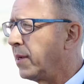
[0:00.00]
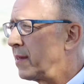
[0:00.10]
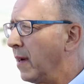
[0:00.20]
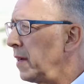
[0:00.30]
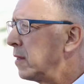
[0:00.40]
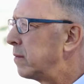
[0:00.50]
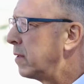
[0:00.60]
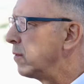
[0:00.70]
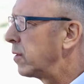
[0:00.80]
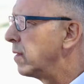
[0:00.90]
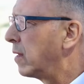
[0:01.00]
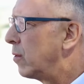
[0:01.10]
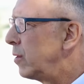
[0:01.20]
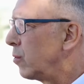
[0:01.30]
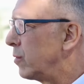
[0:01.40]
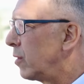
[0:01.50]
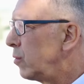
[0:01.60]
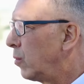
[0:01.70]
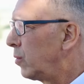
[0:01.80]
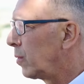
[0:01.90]
Partei und wir würden natürlich unsere
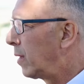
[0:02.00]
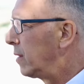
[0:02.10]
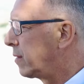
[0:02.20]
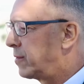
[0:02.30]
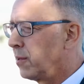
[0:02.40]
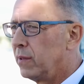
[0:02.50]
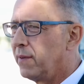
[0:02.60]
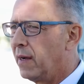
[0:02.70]
Jugendorganisation auf